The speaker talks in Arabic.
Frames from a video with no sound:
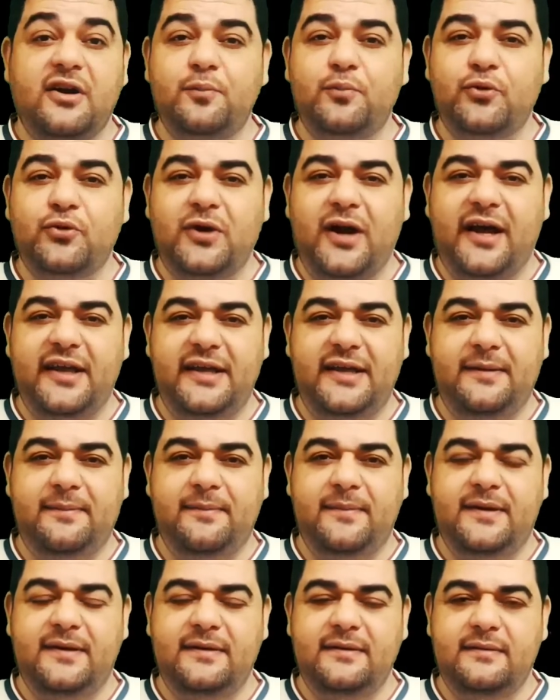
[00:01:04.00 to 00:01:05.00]
رب
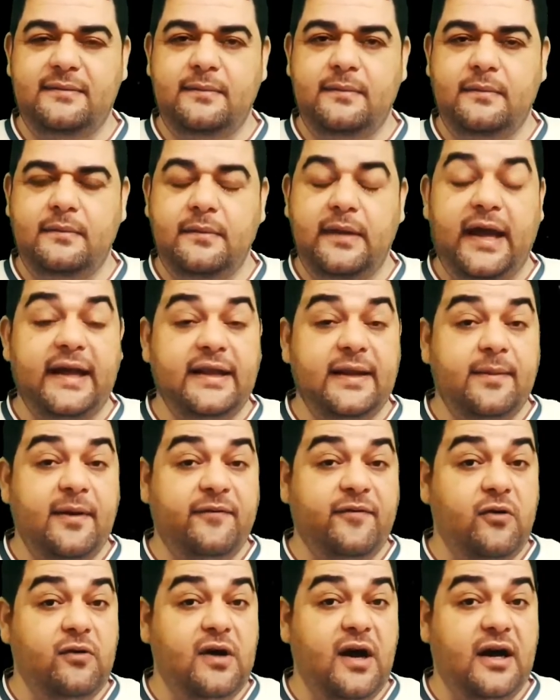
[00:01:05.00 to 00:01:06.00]
رحيم كتب
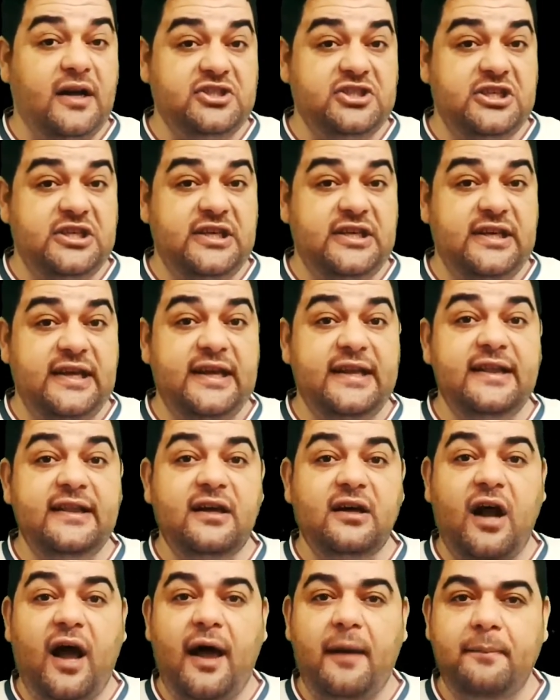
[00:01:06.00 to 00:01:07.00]
فوق عرشه
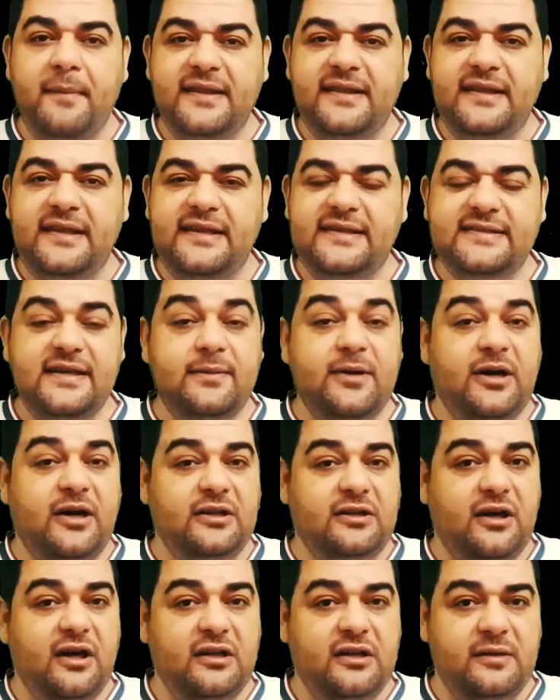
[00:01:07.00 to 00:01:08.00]
إن رحمتي
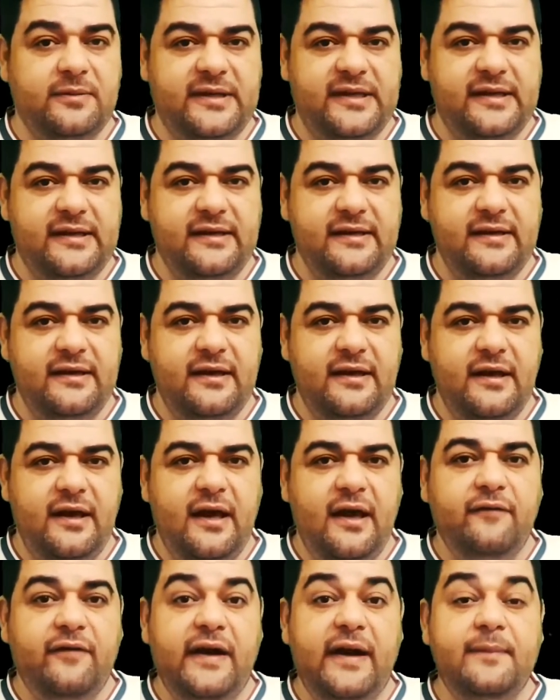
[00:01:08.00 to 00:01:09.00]
سبقت غضبي
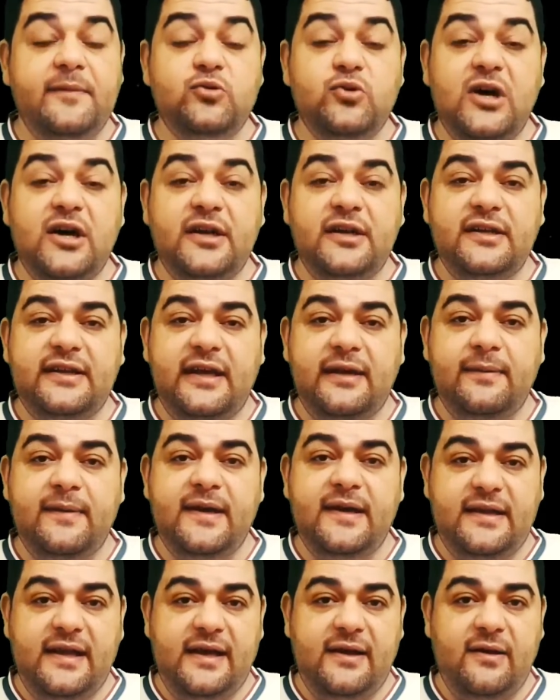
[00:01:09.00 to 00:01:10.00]
فلم يقنط
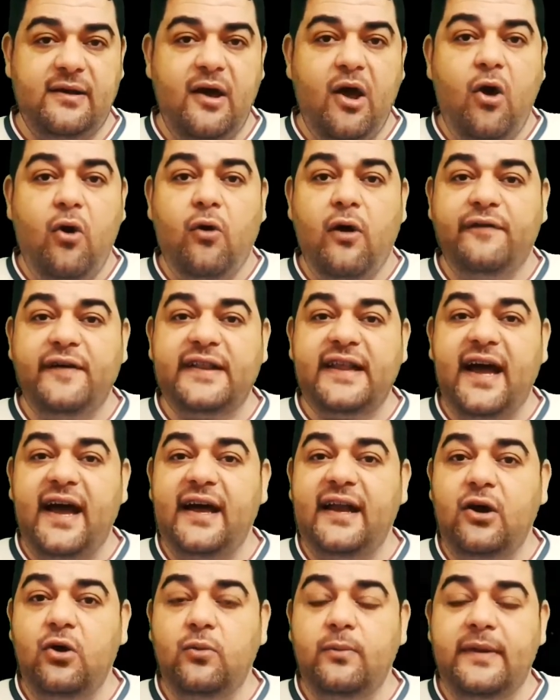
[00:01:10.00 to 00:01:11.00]
عباده
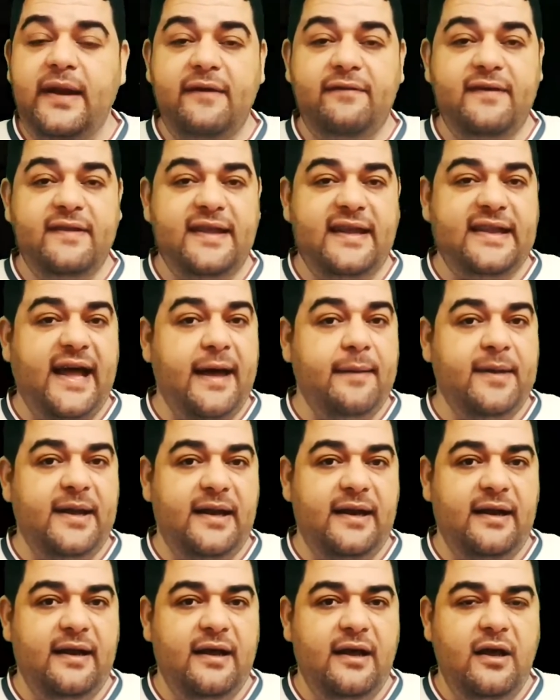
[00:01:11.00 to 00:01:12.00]
وفتح لهم نافذة
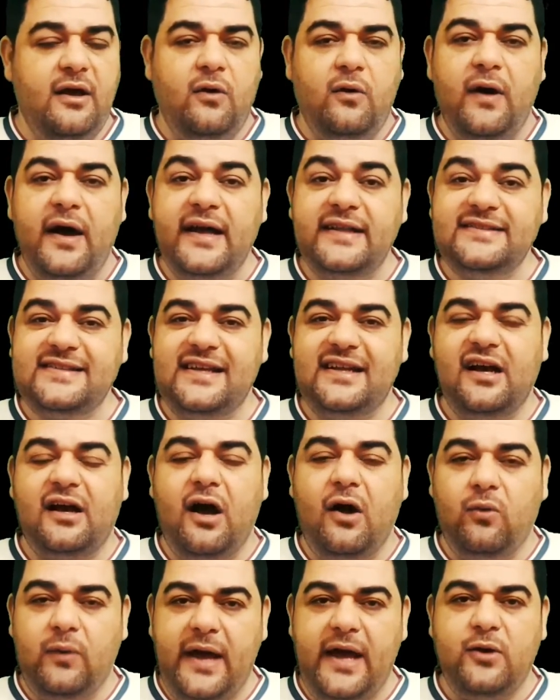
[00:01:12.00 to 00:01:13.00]
أمل وأنزل
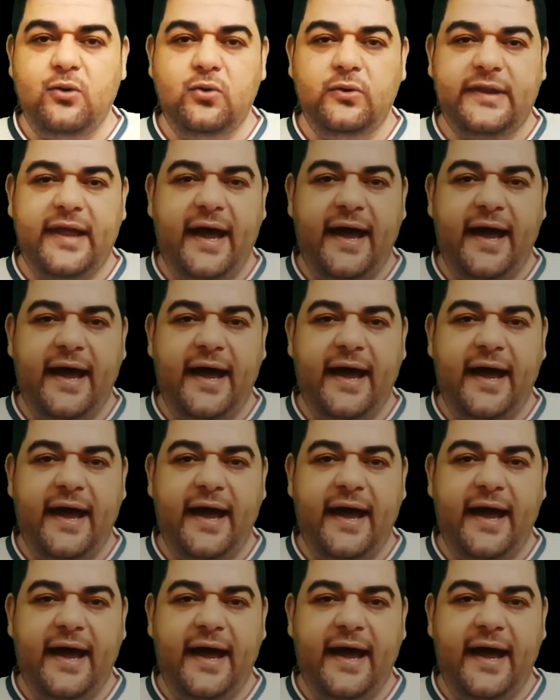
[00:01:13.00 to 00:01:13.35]
قوله